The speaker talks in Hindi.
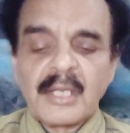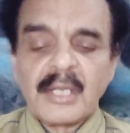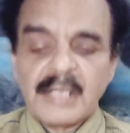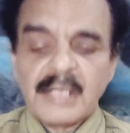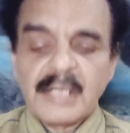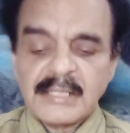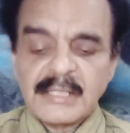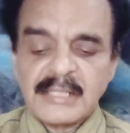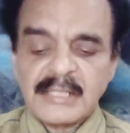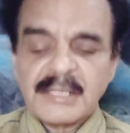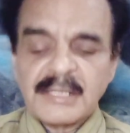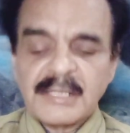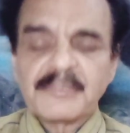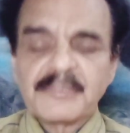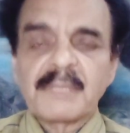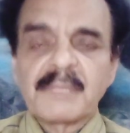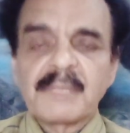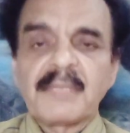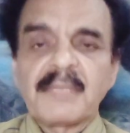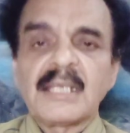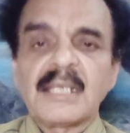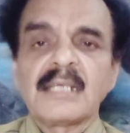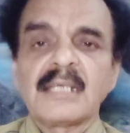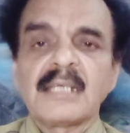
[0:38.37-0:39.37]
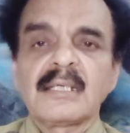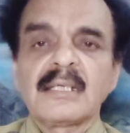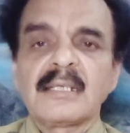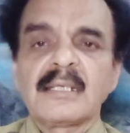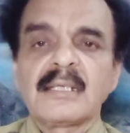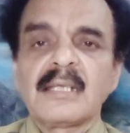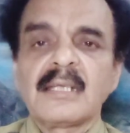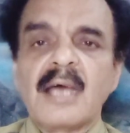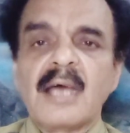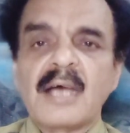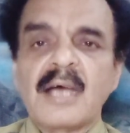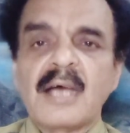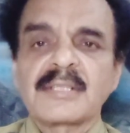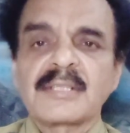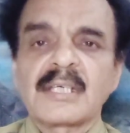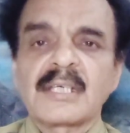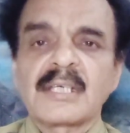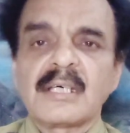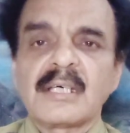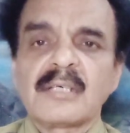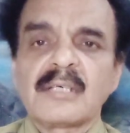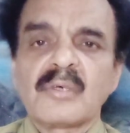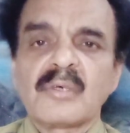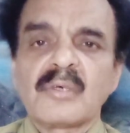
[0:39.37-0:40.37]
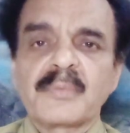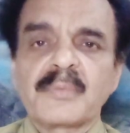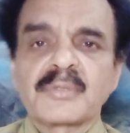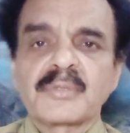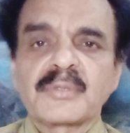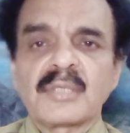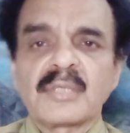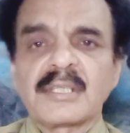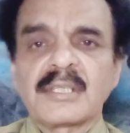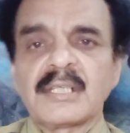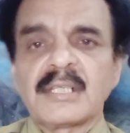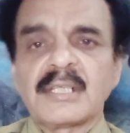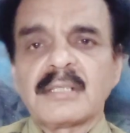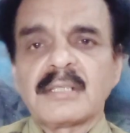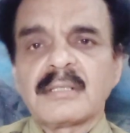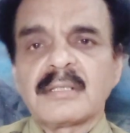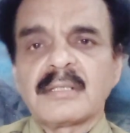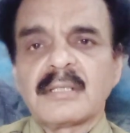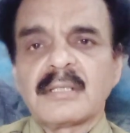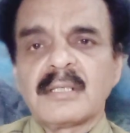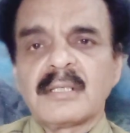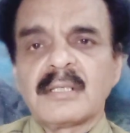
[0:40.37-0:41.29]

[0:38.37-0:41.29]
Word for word: नाजिन सबसे पहले आज का खूबसूरत दिन